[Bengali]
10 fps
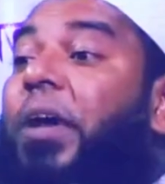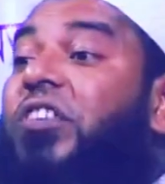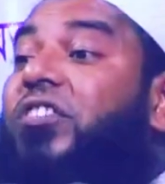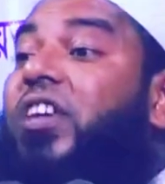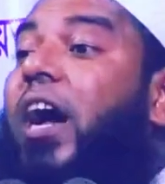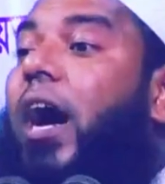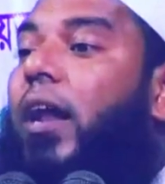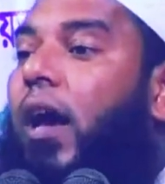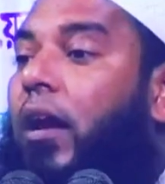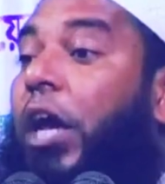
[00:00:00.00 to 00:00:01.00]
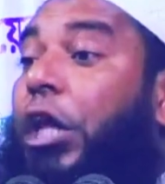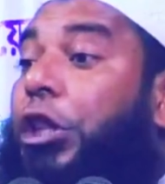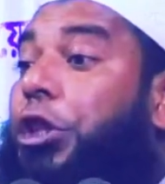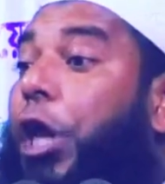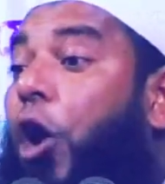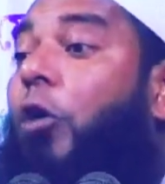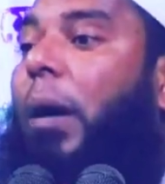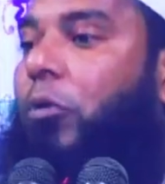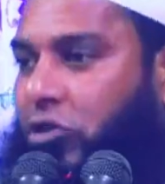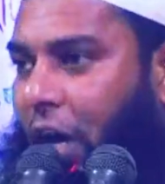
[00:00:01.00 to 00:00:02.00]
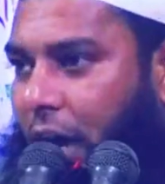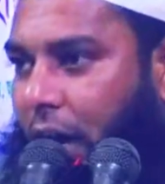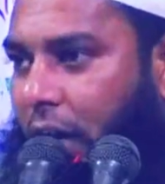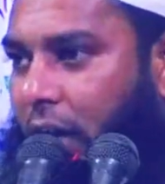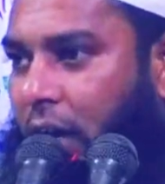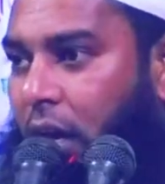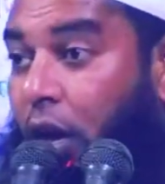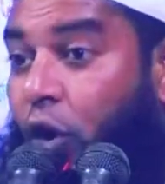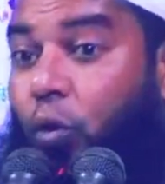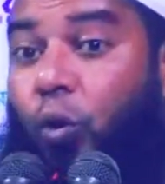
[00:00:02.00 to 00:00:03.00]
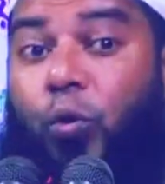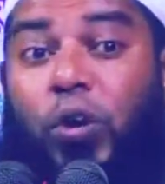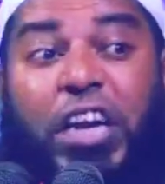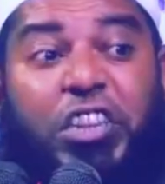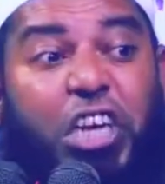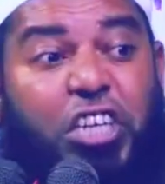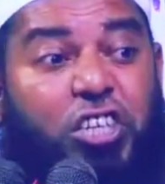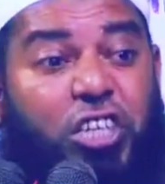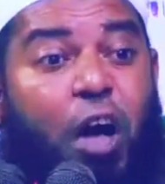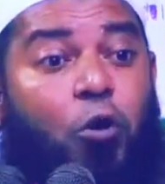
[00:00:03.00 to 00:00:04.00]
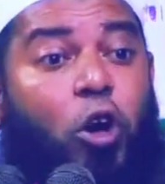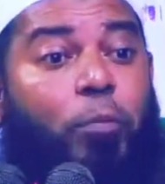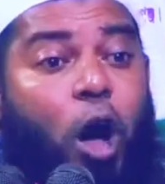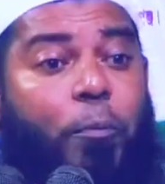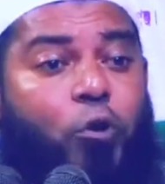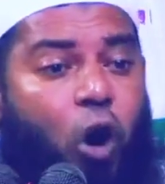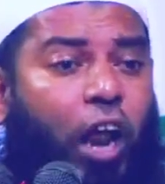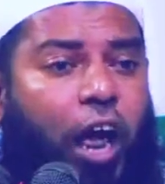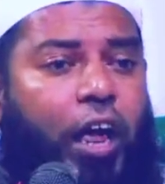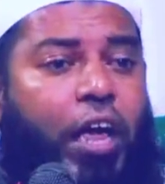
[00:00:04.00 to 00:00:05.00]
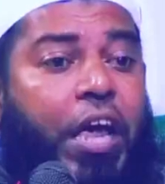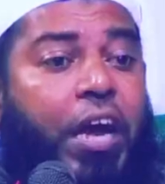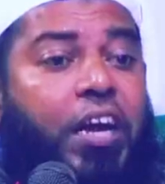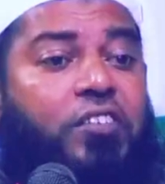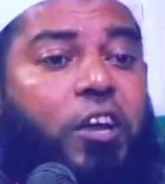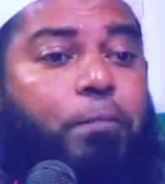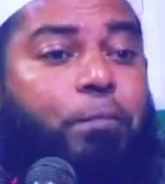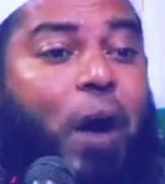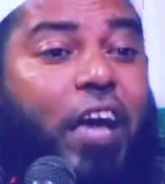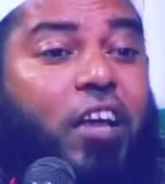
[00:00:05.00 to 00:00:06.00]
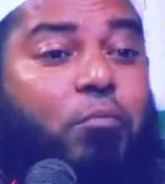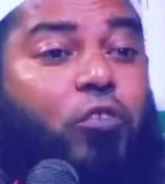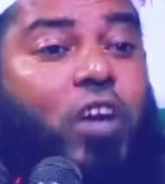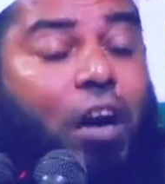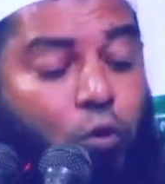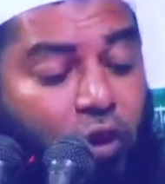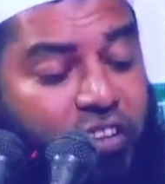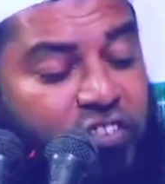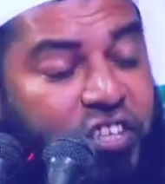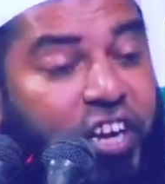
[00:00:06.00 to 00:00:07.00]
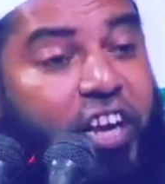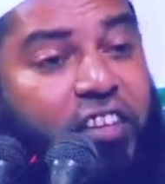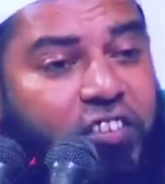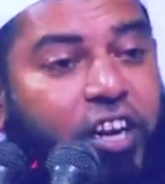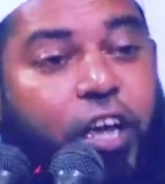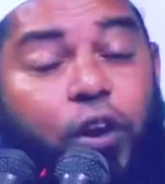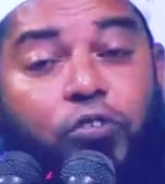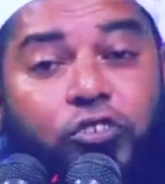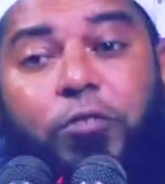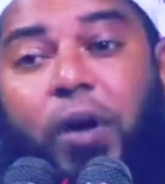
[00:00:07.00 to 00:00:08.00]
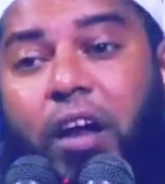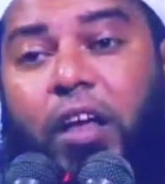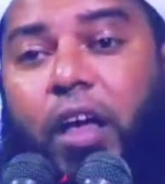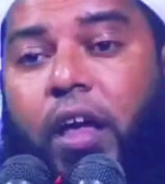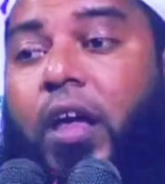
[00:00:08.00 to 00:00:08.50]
বেশ্যাখানার দেহ ব্যবসাকারী কুকুরের তৃষ্ণা অনুভব করে নিজের পায়ের মোজা খুলে ছিঁড়ে ছিঁড়ে রশি বানিয়ে